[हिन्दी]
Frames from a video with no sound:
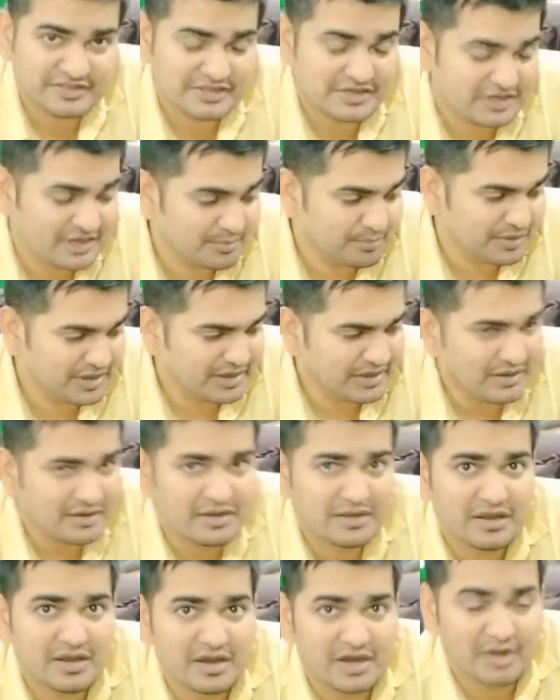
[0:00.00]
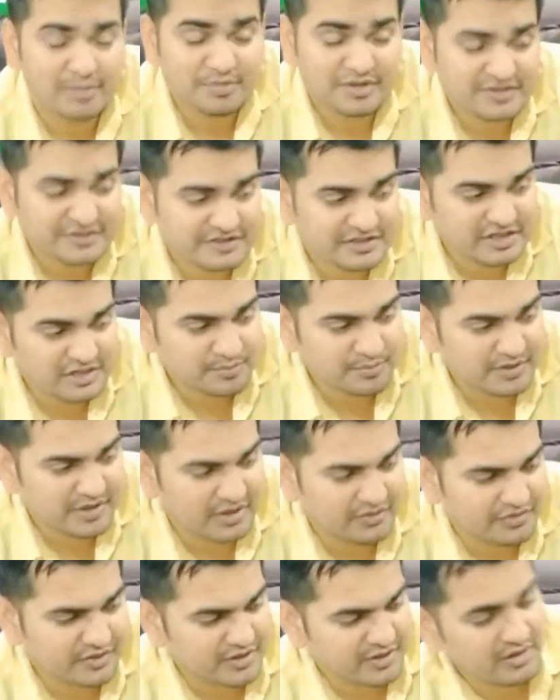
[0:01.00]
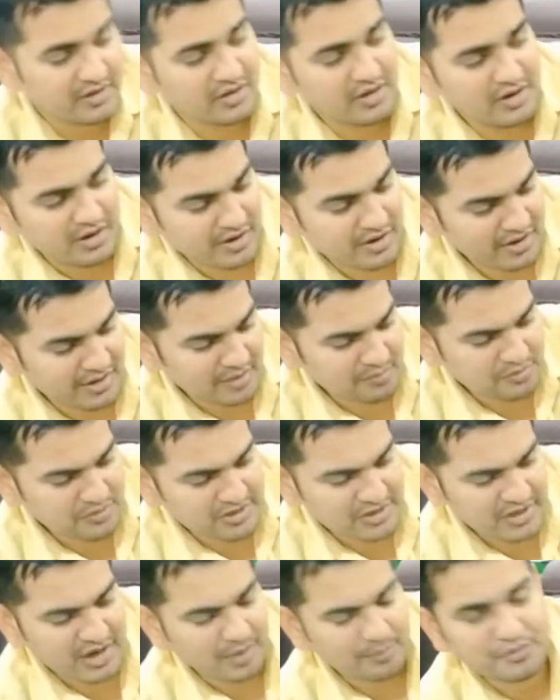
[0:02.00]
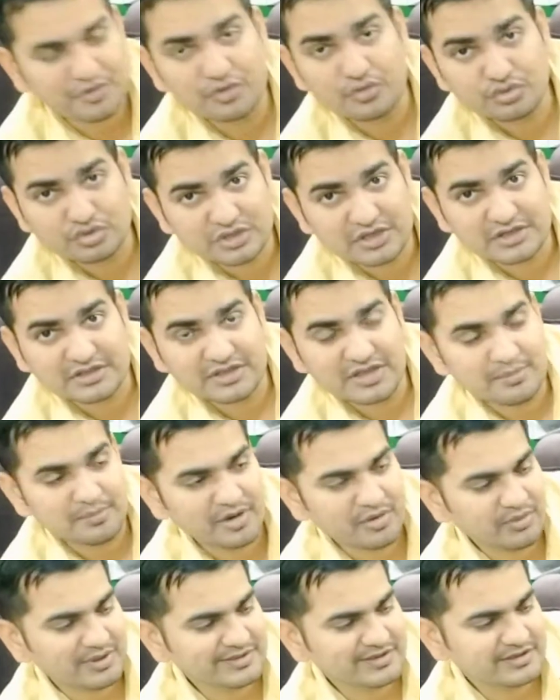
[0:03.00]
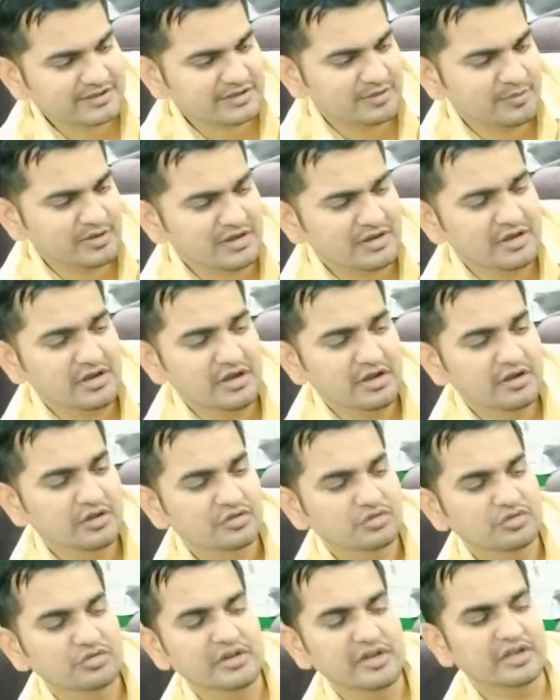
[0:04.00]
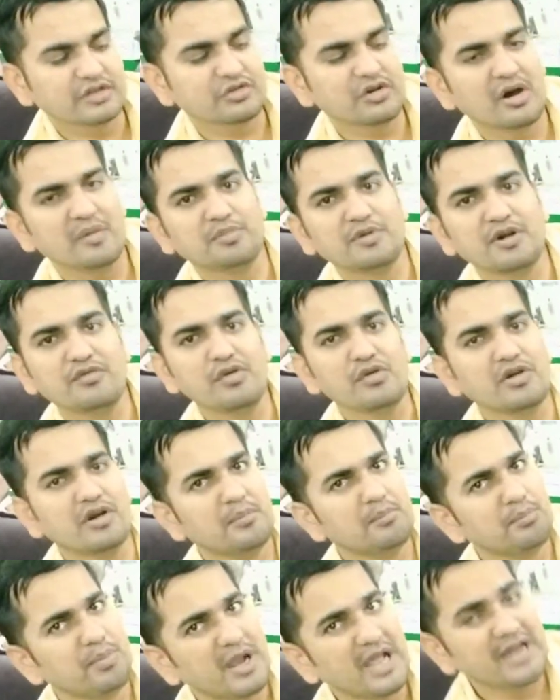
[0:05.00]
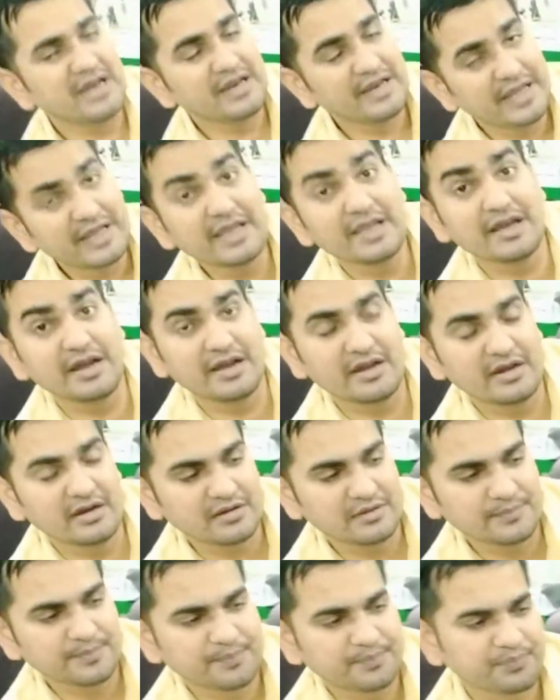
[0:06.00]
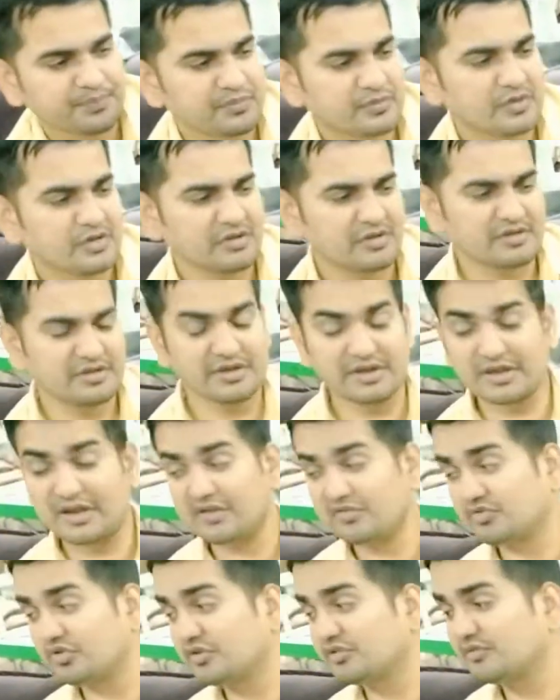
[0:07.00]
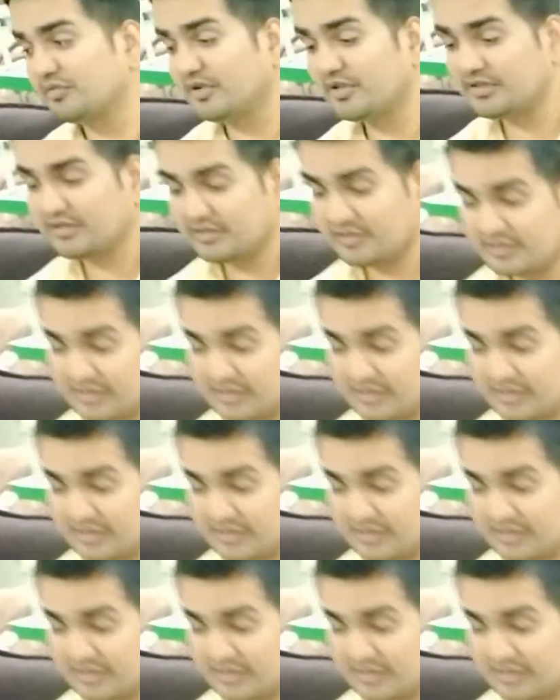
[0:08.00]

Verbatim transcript: परसेंट कंप्लाइन आपकी सीट पे आती है अगर अब ये आप यूज करते हैं बनवाते समय तो एक तो आपका वो कम्प्लेन नहीं आएगा जी ये खासतौर तो पर